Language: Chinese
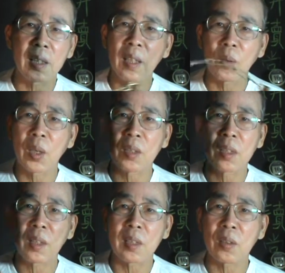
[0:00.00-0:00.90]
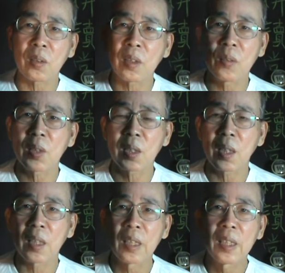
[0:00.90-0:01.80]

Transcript: 你很快就上手。因为这个，